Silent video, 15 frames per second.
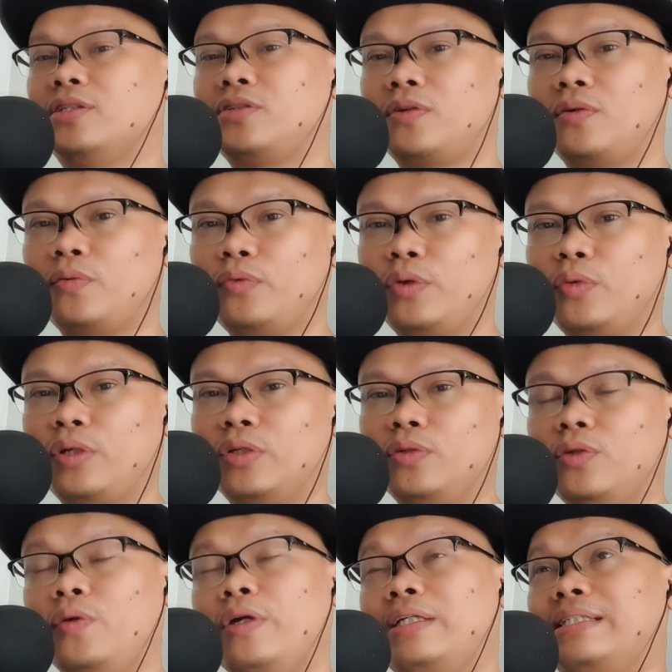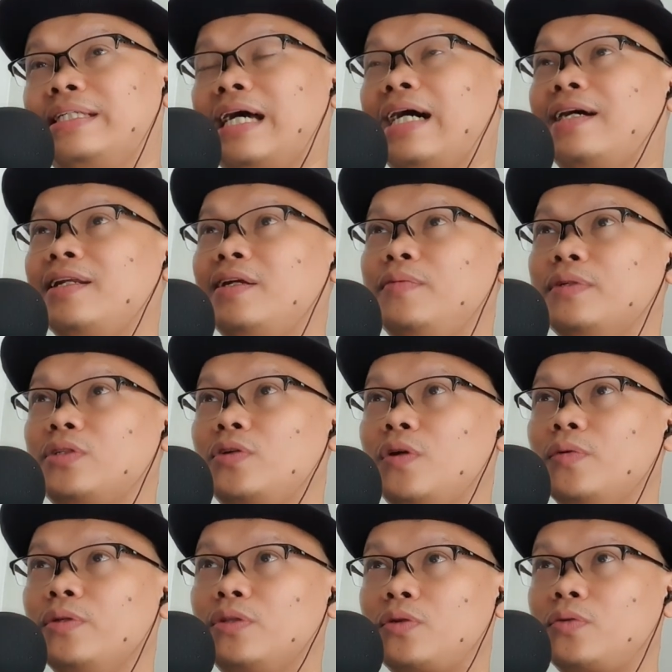So we, we don't know exactly what's
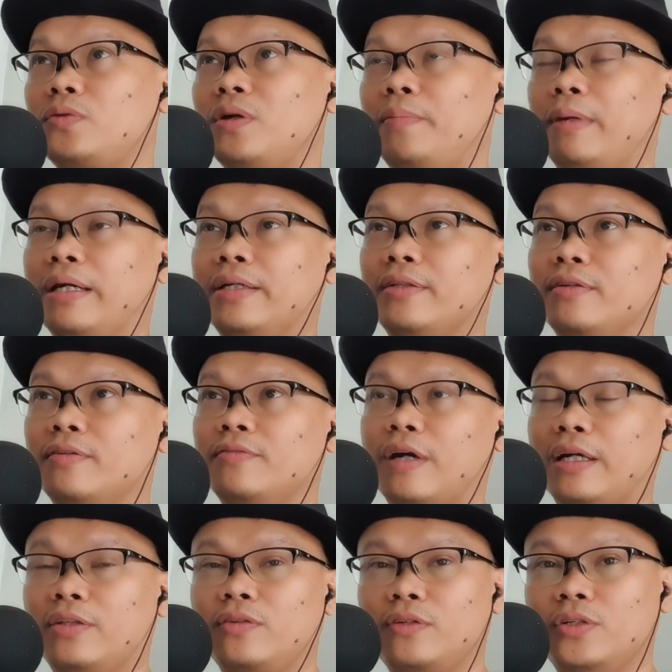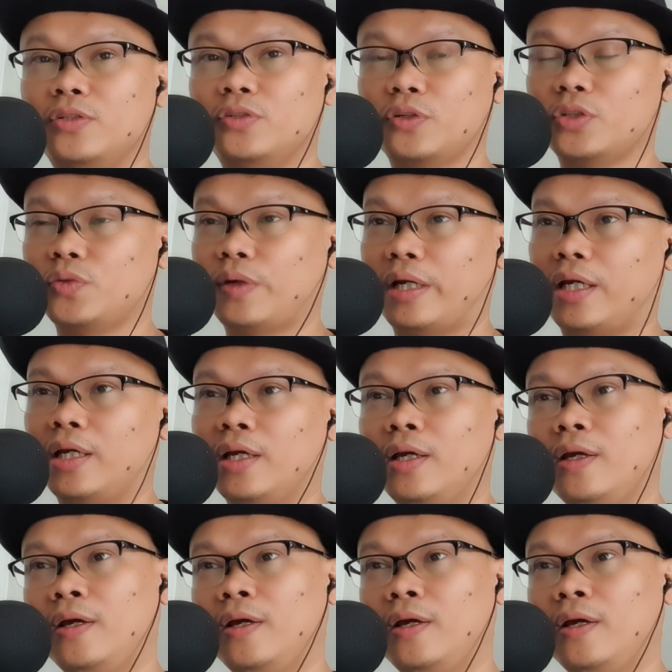going through the mind of Anthony Joshua. Eh